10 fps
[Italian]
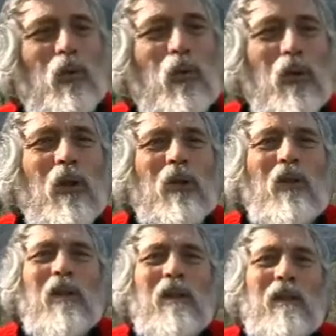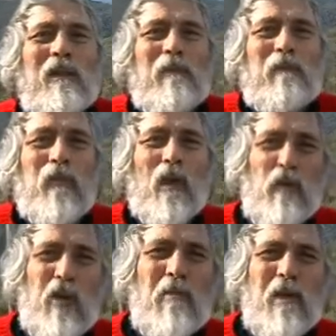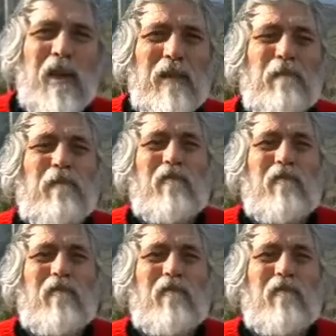uno definibile